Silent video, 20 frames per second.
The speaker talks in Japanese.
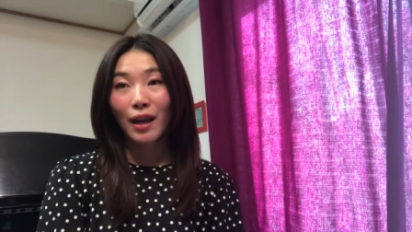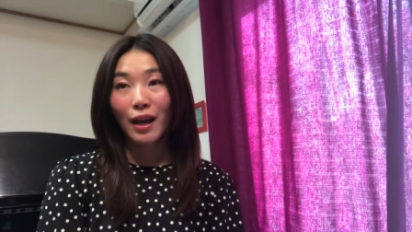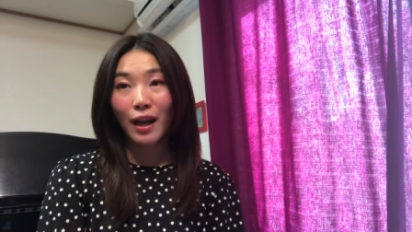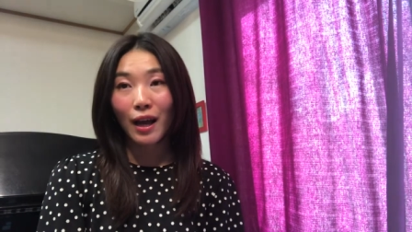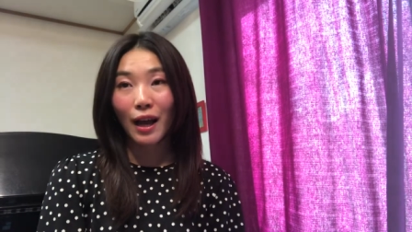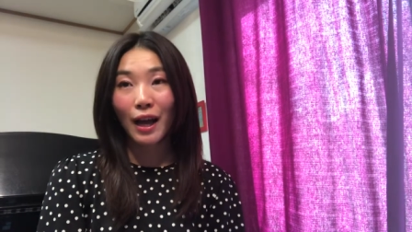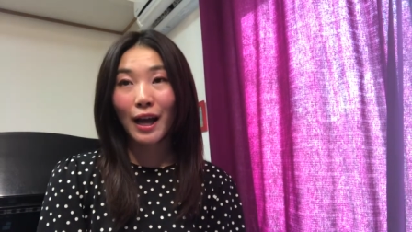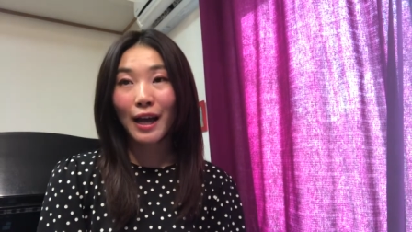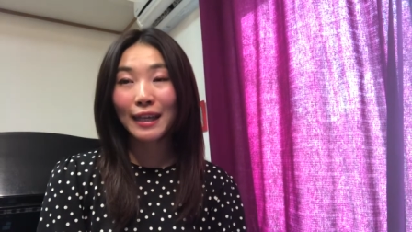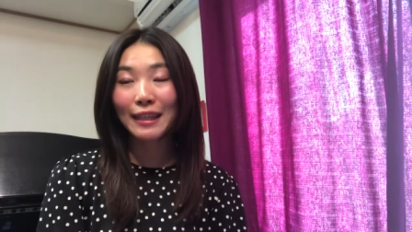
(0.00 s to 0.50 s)

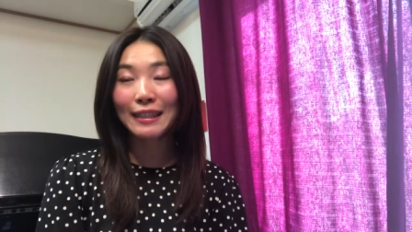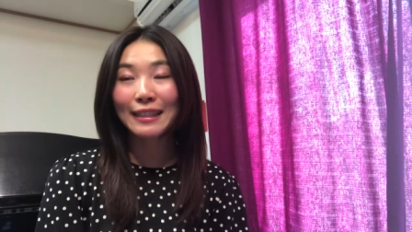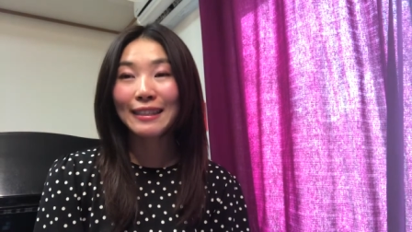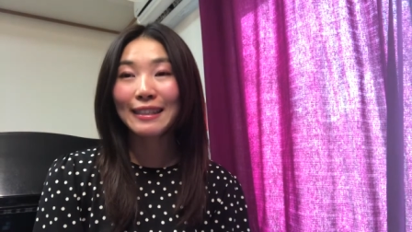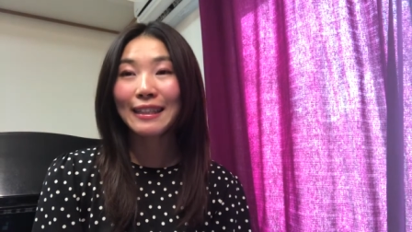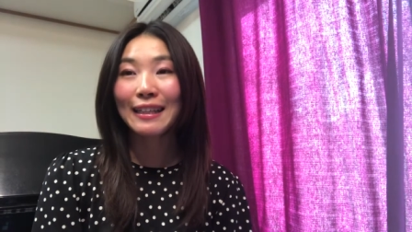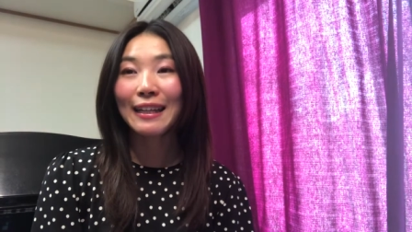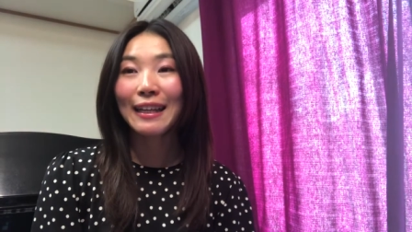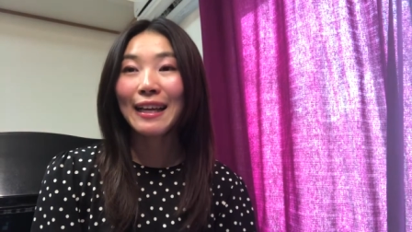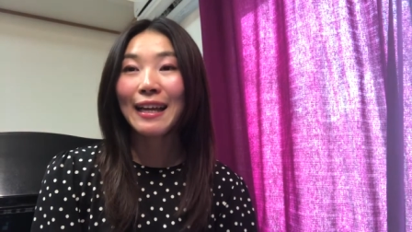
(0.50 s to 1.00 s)
はい、
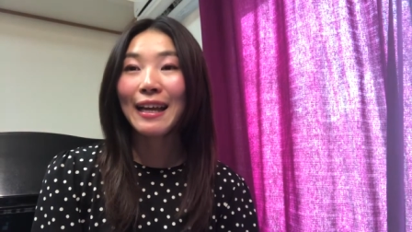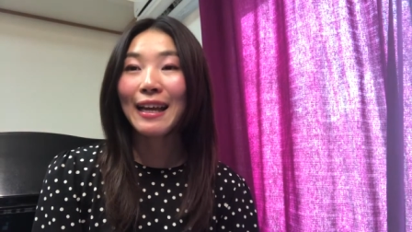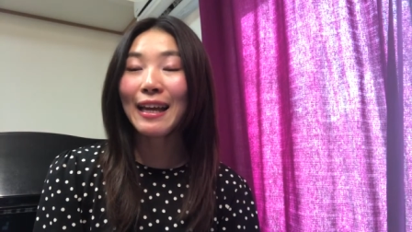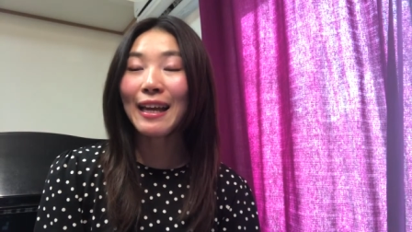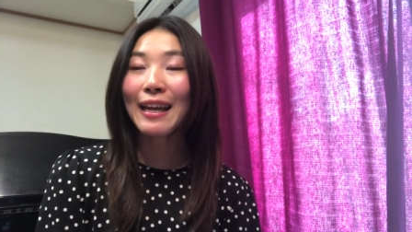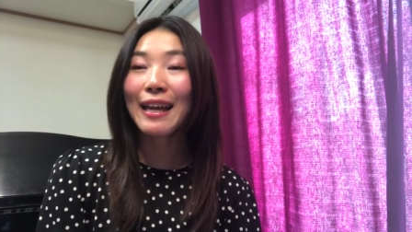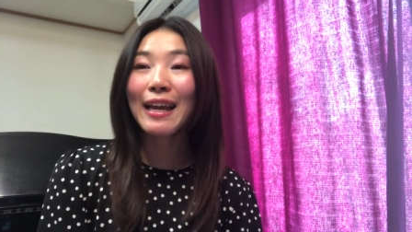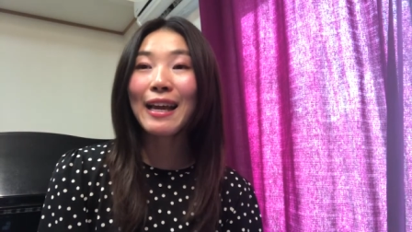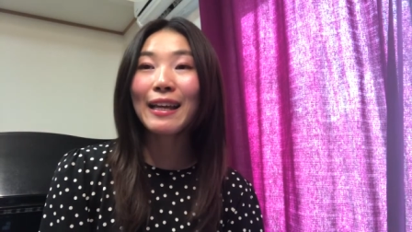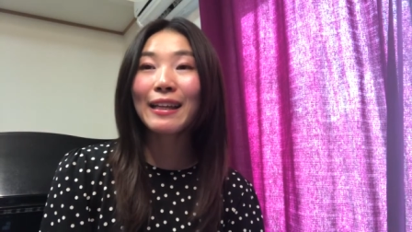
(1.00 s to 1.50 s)

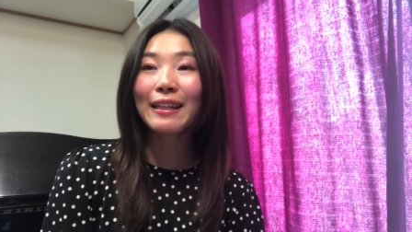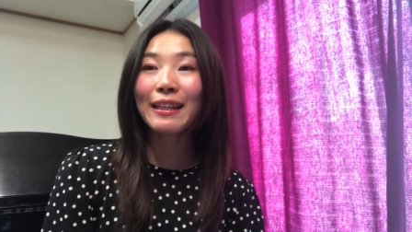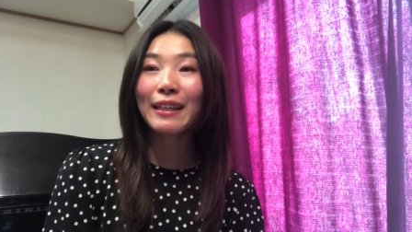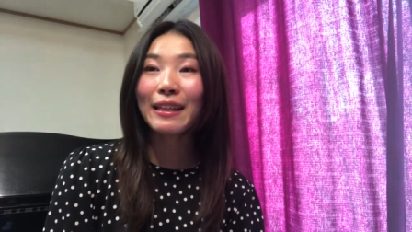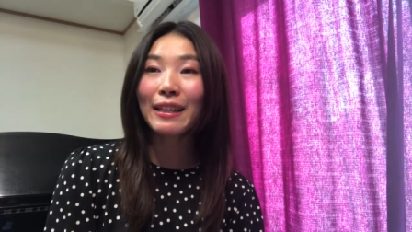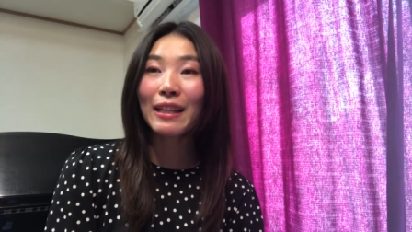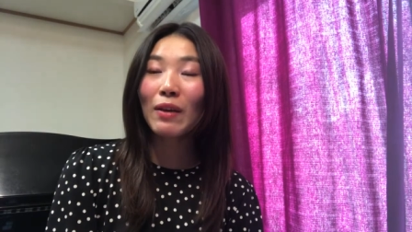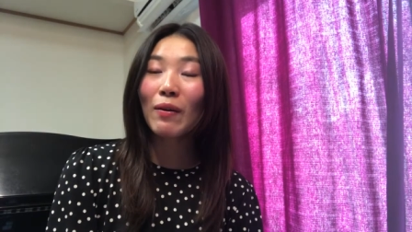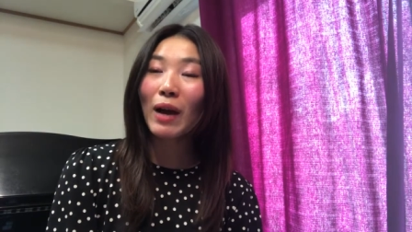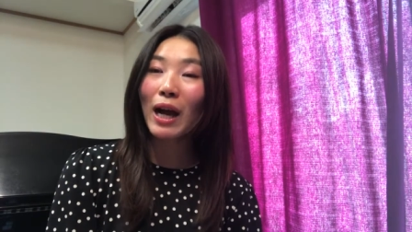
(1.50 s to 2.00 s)
えー、
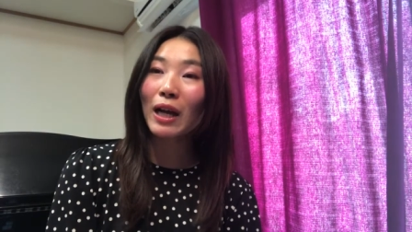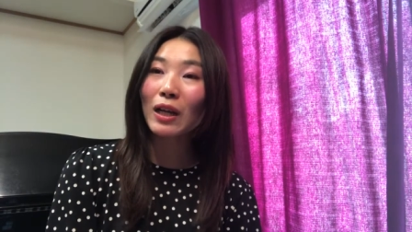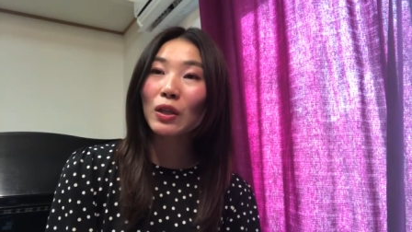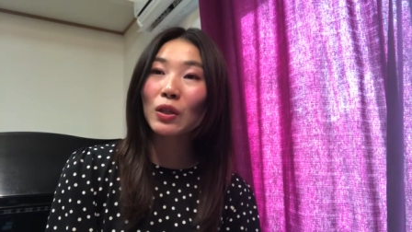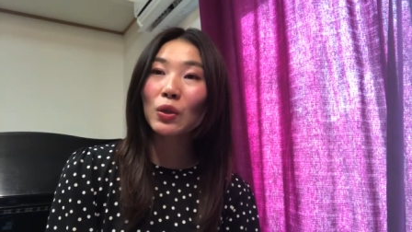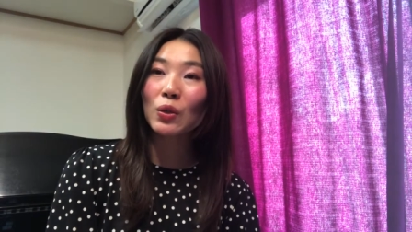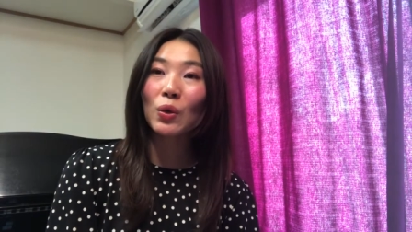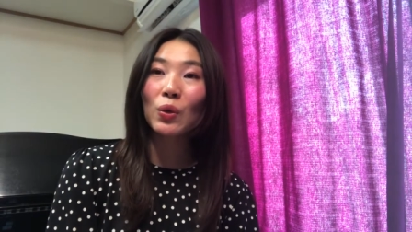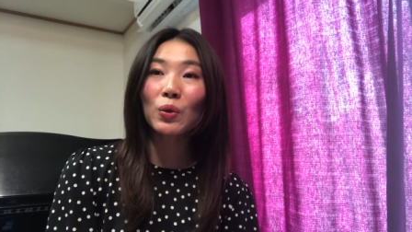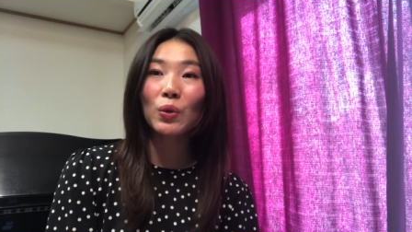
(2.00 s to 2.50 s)
では
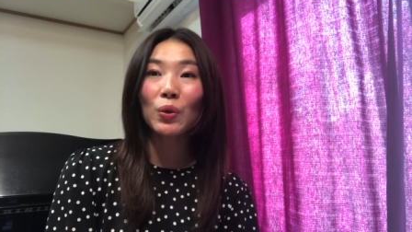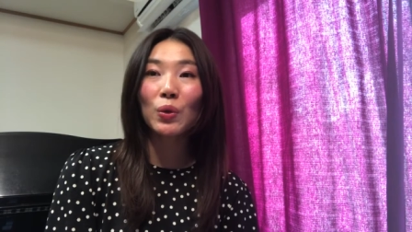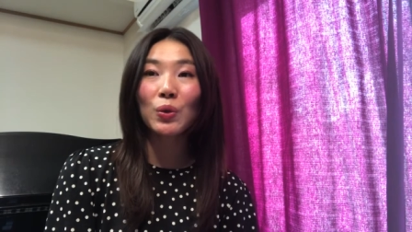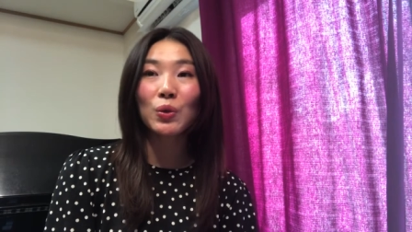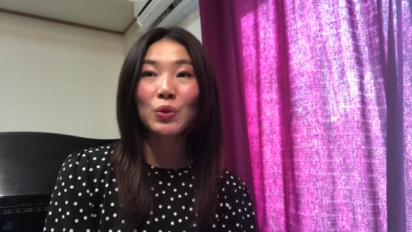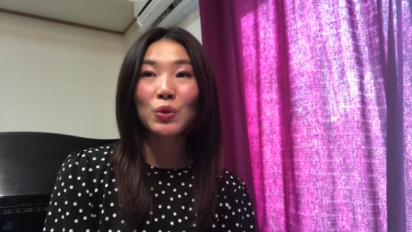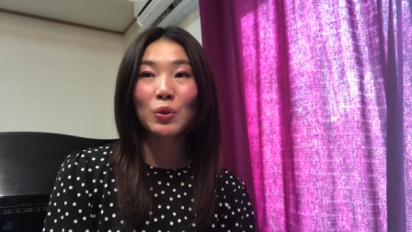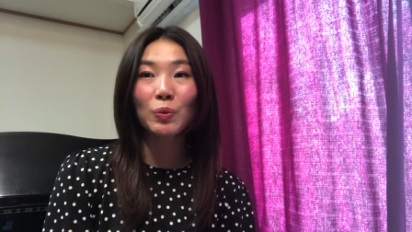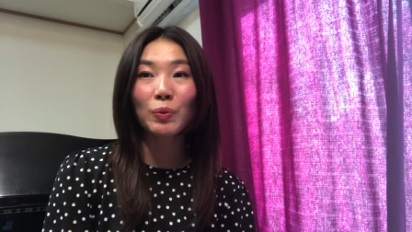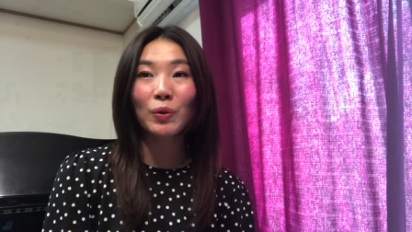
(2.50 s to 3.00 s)
今日の
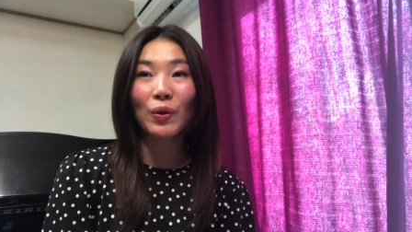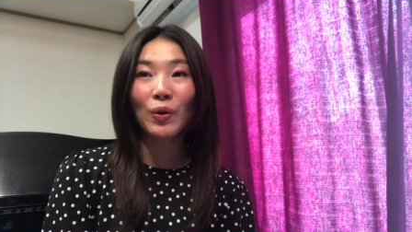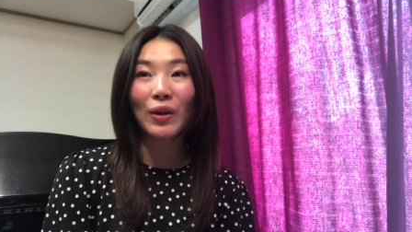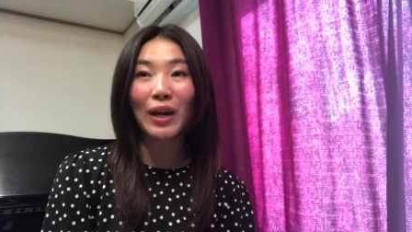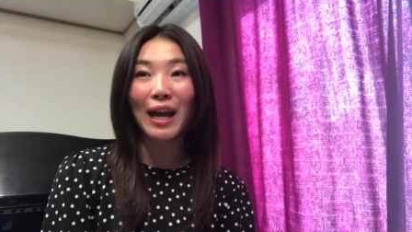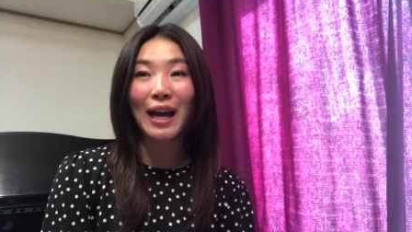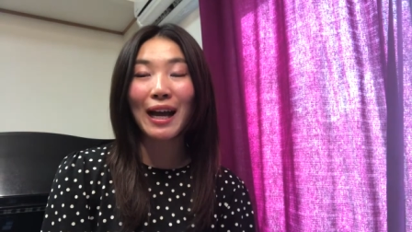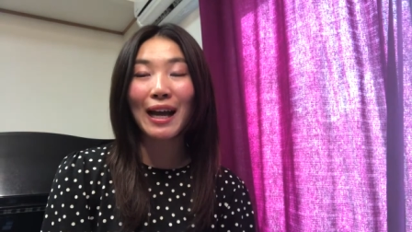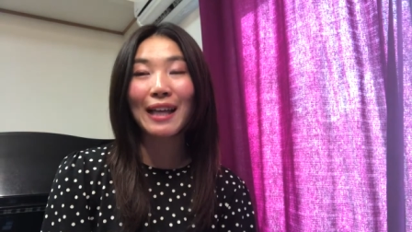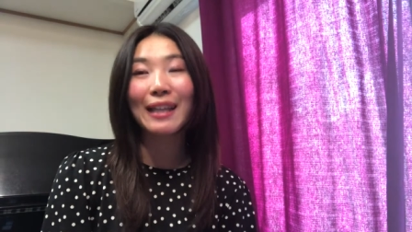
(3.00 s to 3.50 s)
YouTube 動
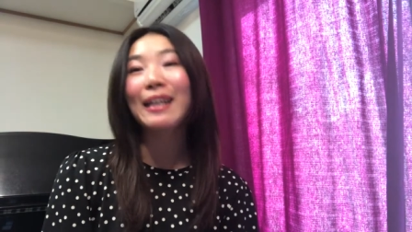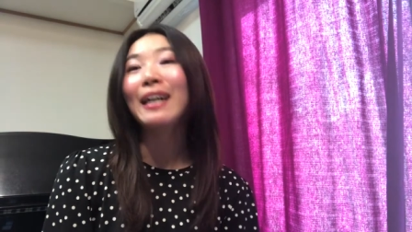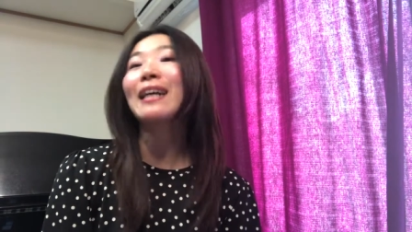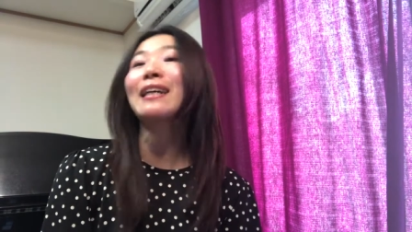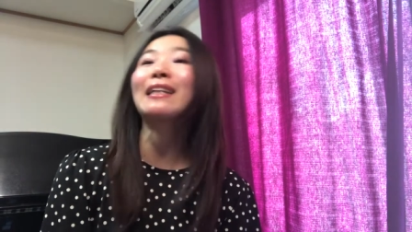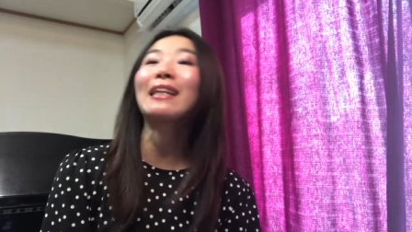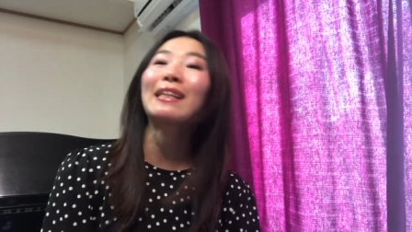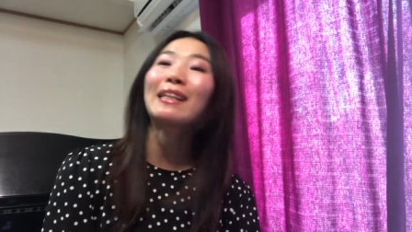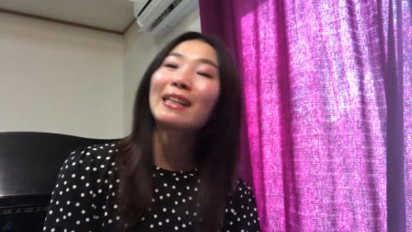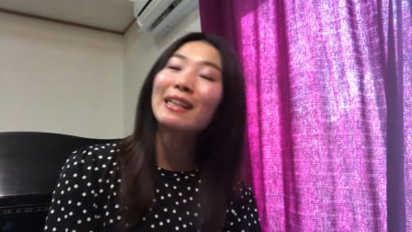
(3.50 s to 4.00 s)
画いか
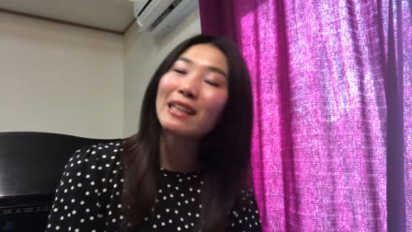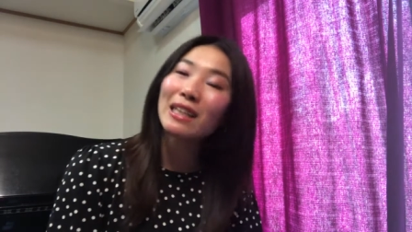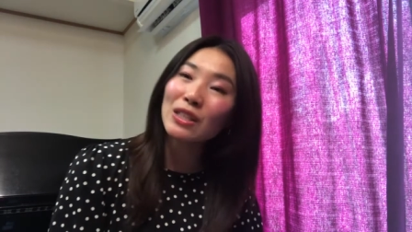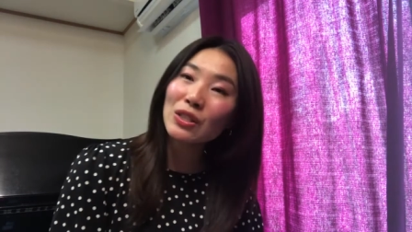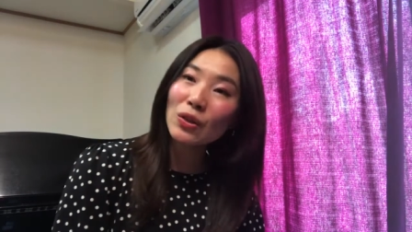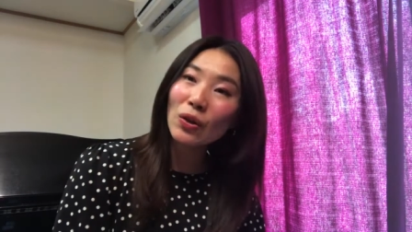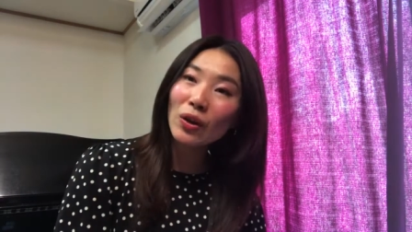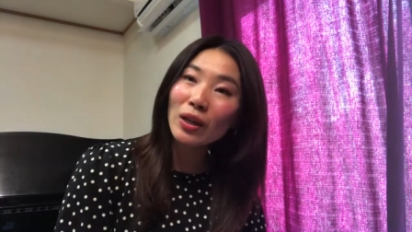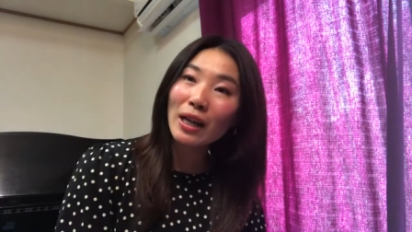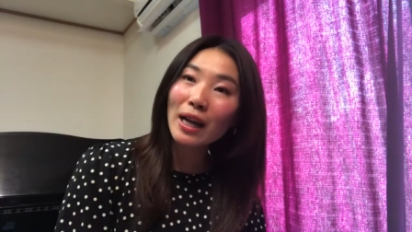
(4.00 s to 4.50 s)
がだったで
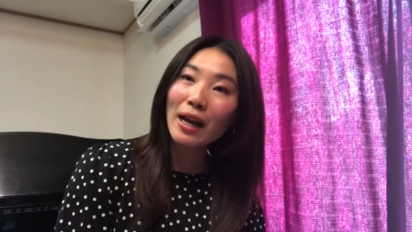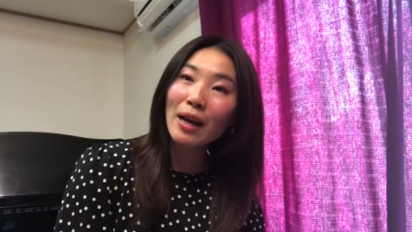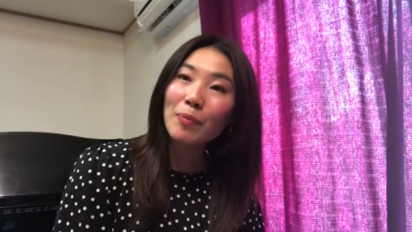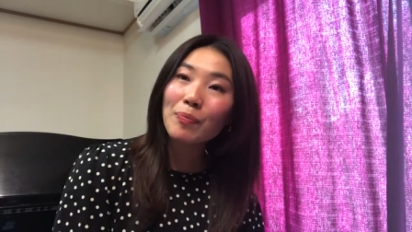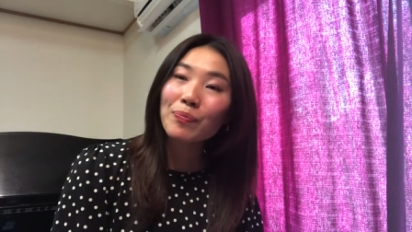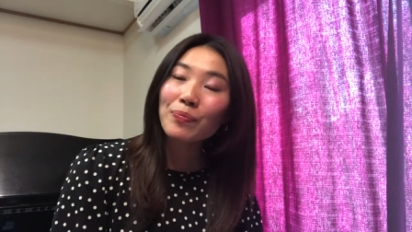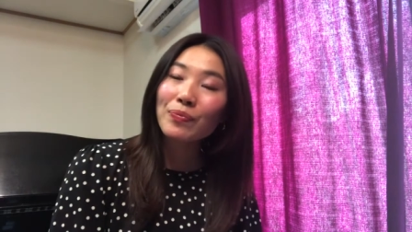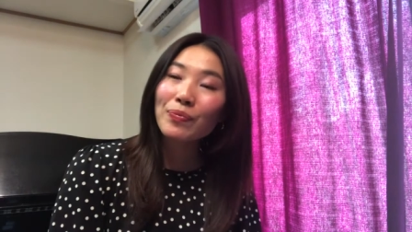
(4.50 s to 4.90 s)
しょうか。